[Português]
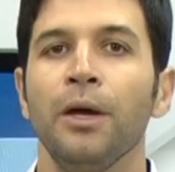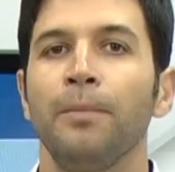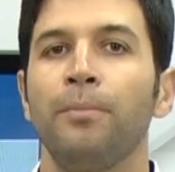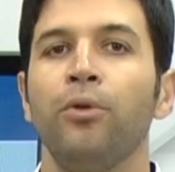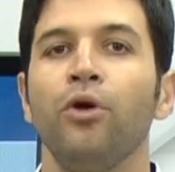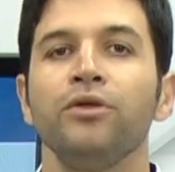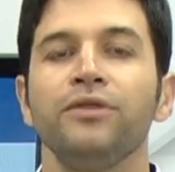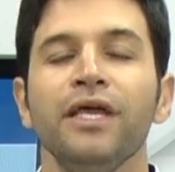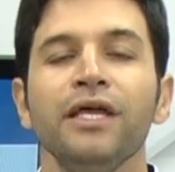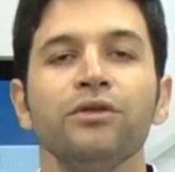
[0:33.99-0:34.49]

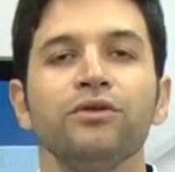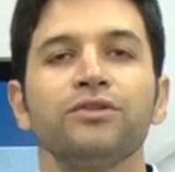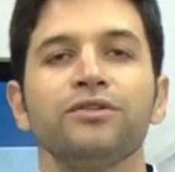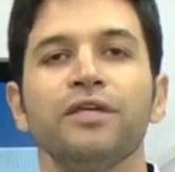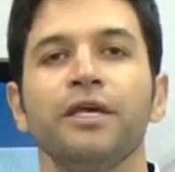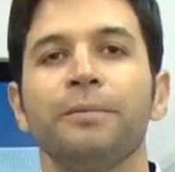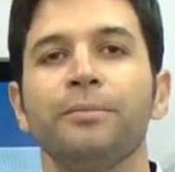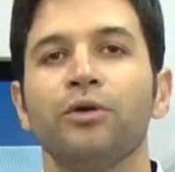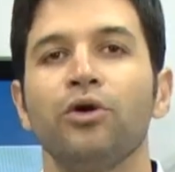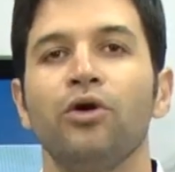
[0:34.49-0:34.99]
podendo
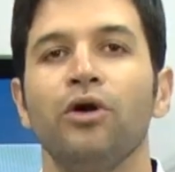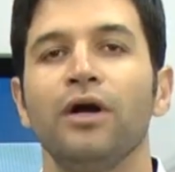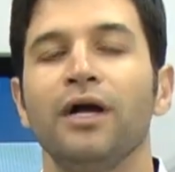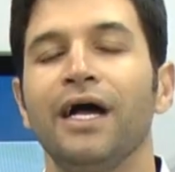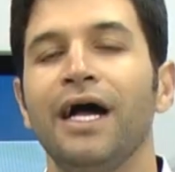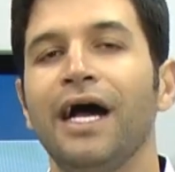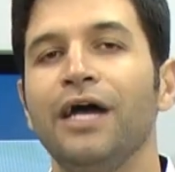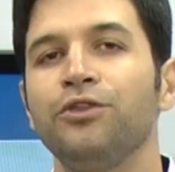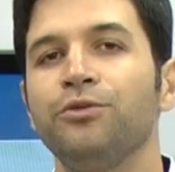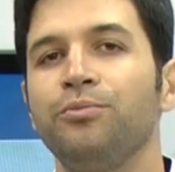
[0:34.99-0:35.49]
ser
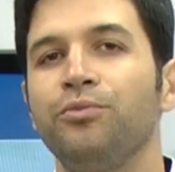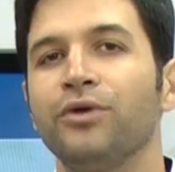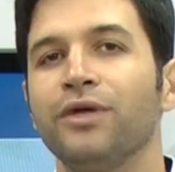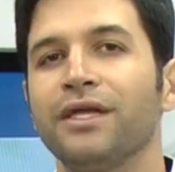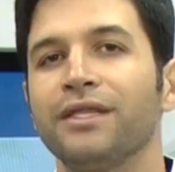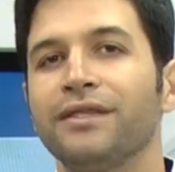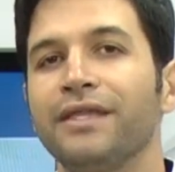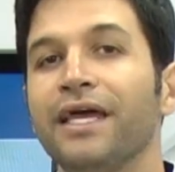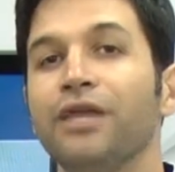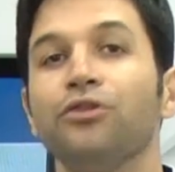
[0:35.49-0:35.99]
prorrogado por
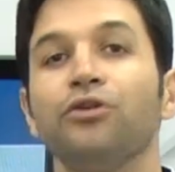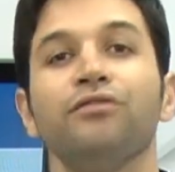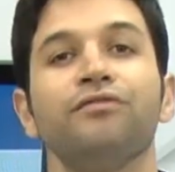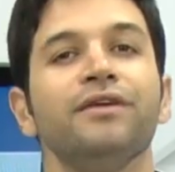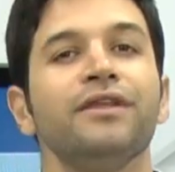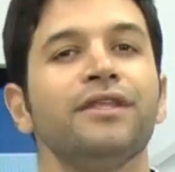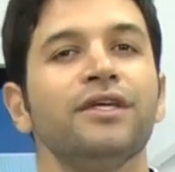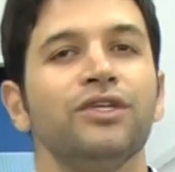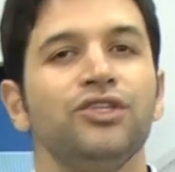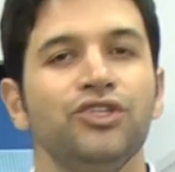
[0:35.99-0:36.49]
até
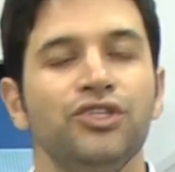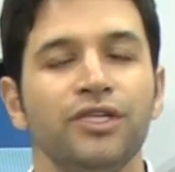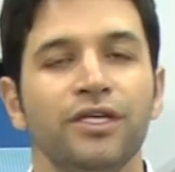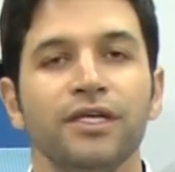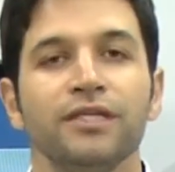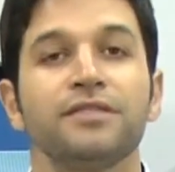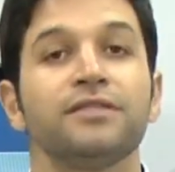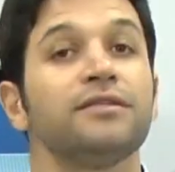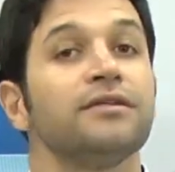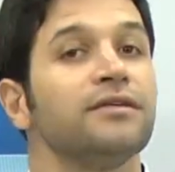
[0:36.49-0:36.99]
90
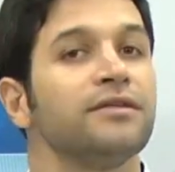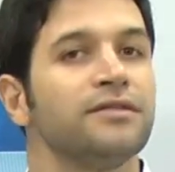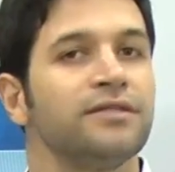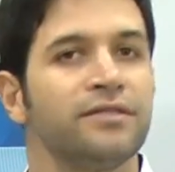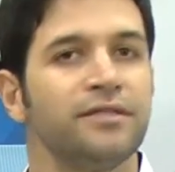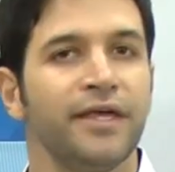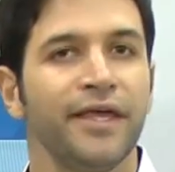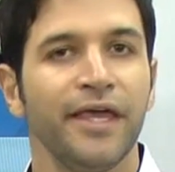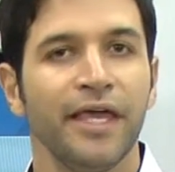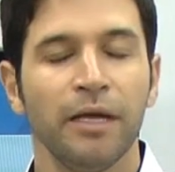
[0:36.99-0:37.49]
dias
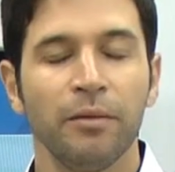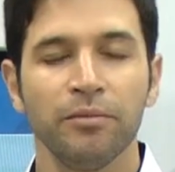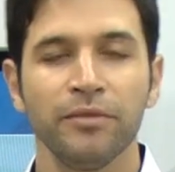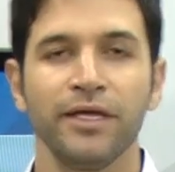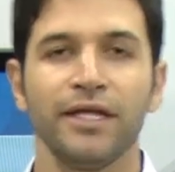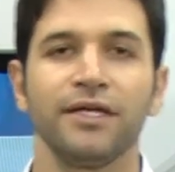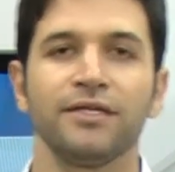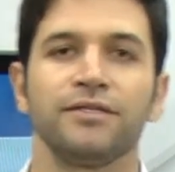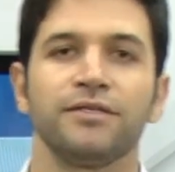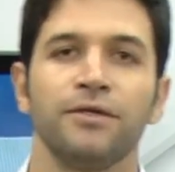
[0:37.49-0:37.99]
sem
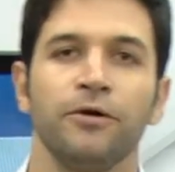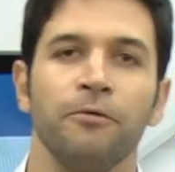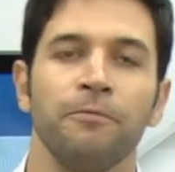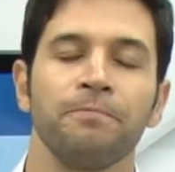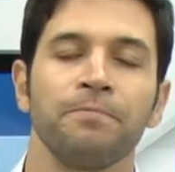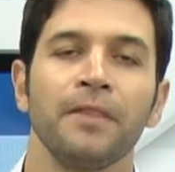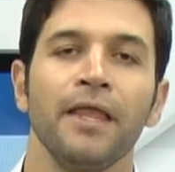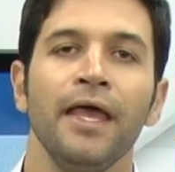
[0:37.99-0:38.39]
remuneração.